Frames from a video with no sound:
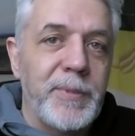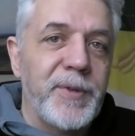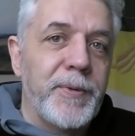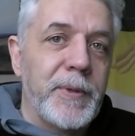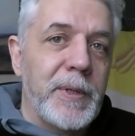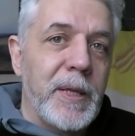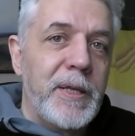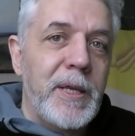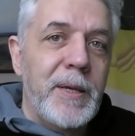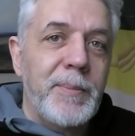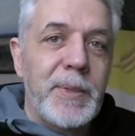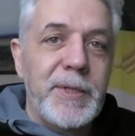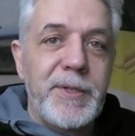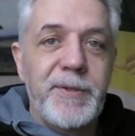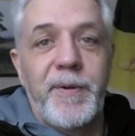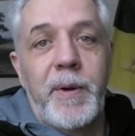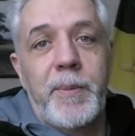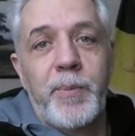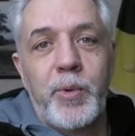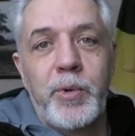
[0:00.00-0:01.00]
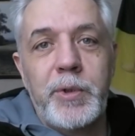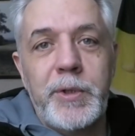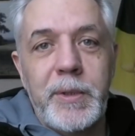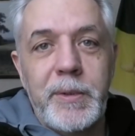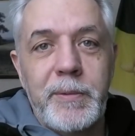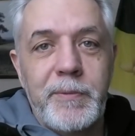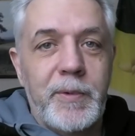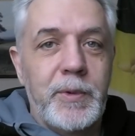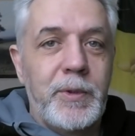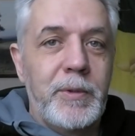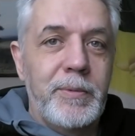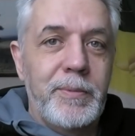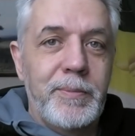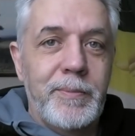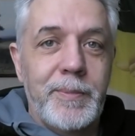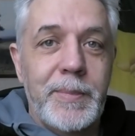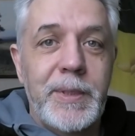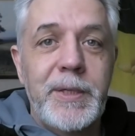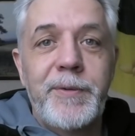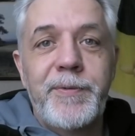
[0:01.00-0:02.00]
мифологема свободы. Вот
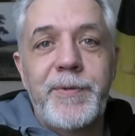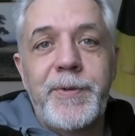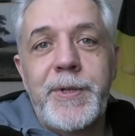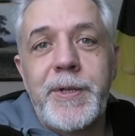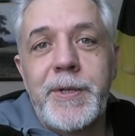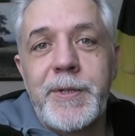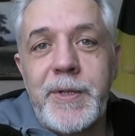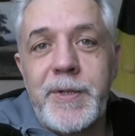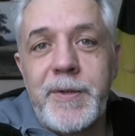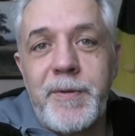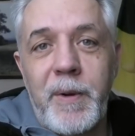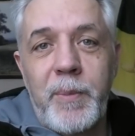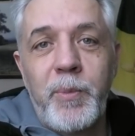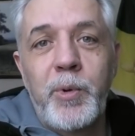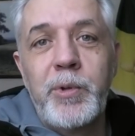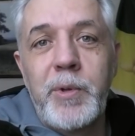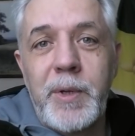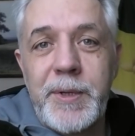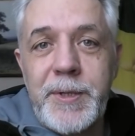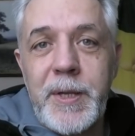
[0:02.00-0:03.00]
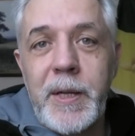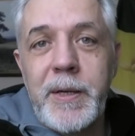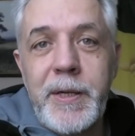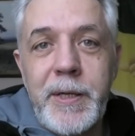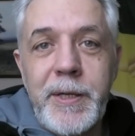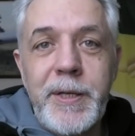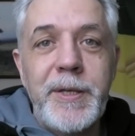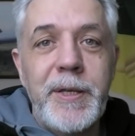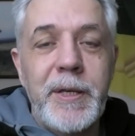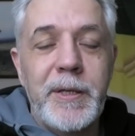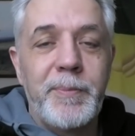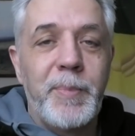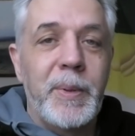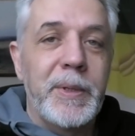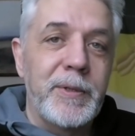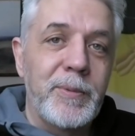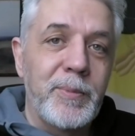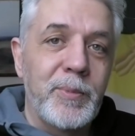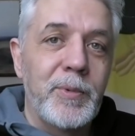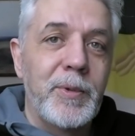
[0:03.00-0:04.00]
мы все за свободу, остальные нет,
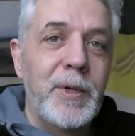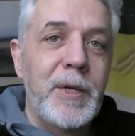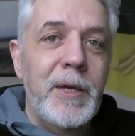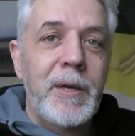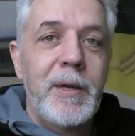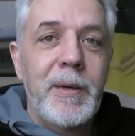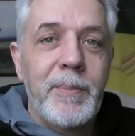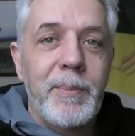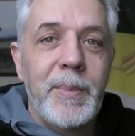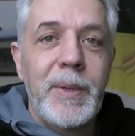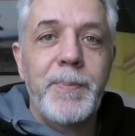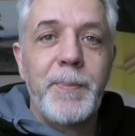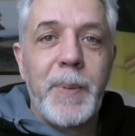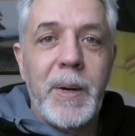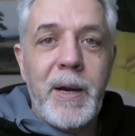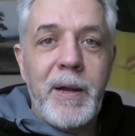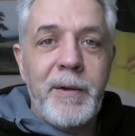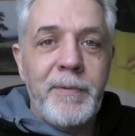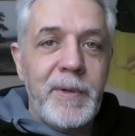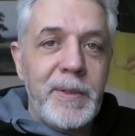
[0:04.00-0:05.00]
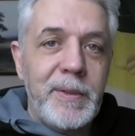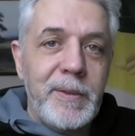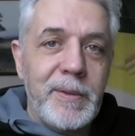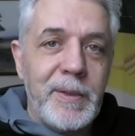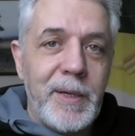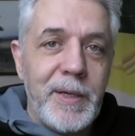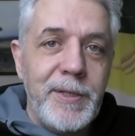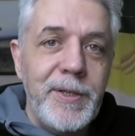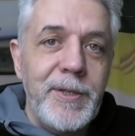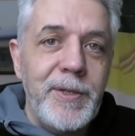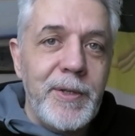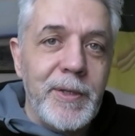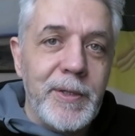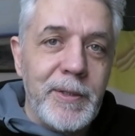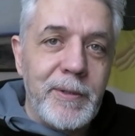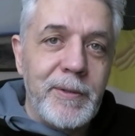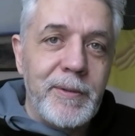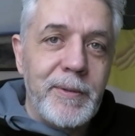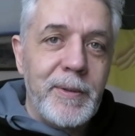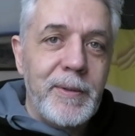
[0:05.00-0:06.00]
поэтому мы правы, они
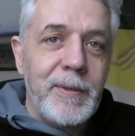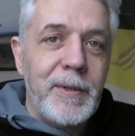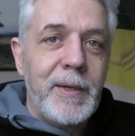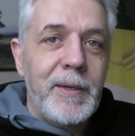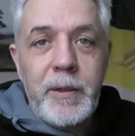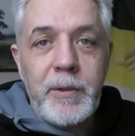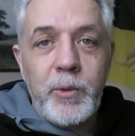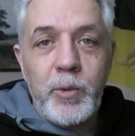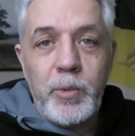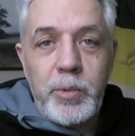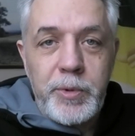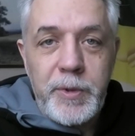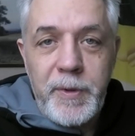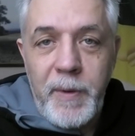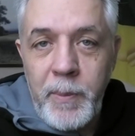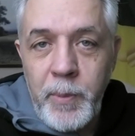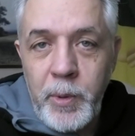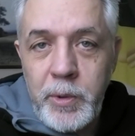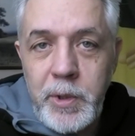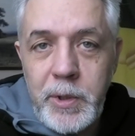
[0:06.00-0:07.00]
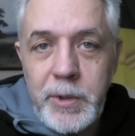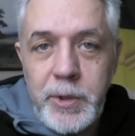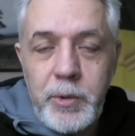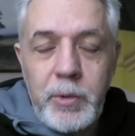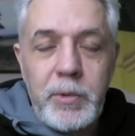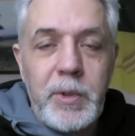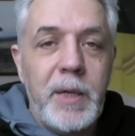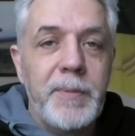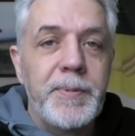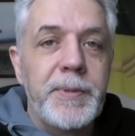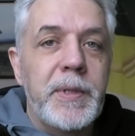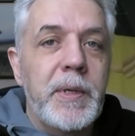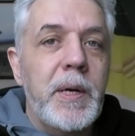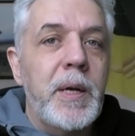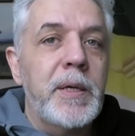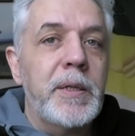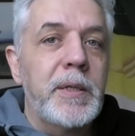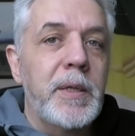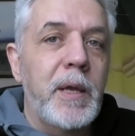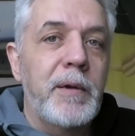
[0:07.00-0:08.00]
нет ну, свобода что-то
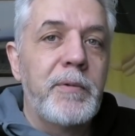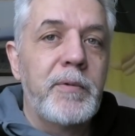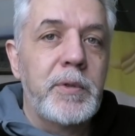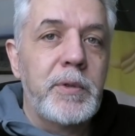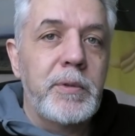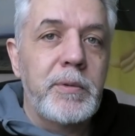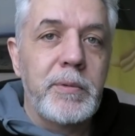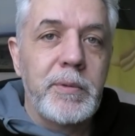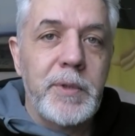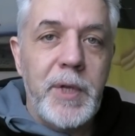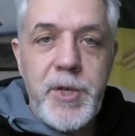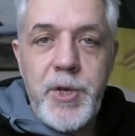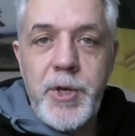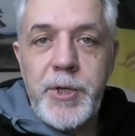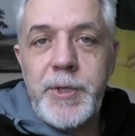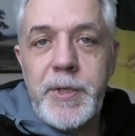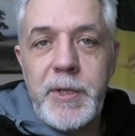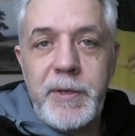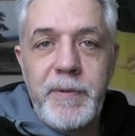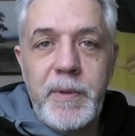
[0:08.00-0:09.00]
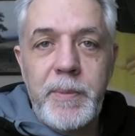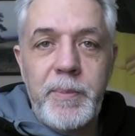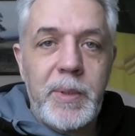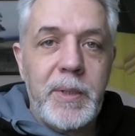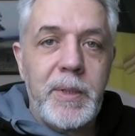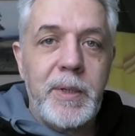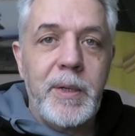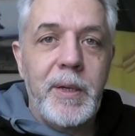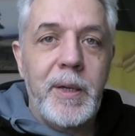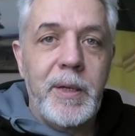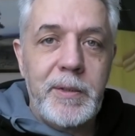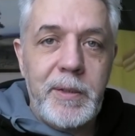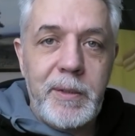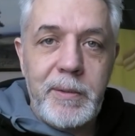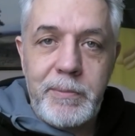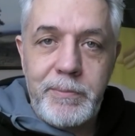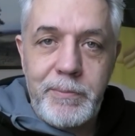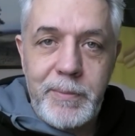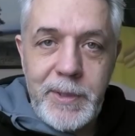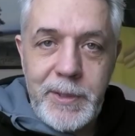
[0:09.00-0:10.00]
абстрактное, а вот за честные выборы
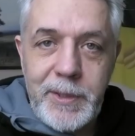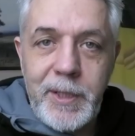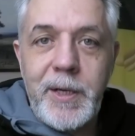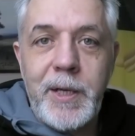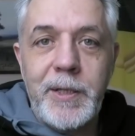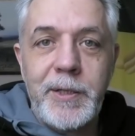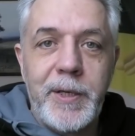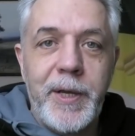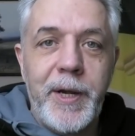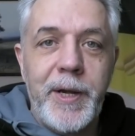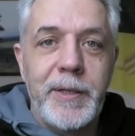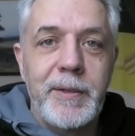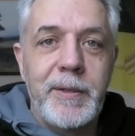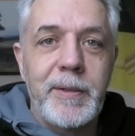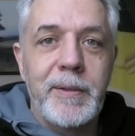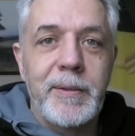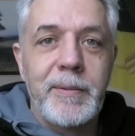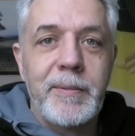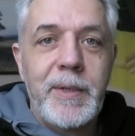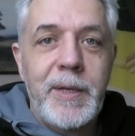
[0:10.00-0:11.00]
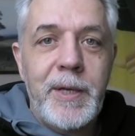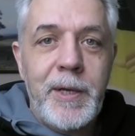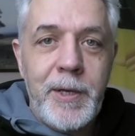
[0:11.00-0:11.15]
это, это конкретно.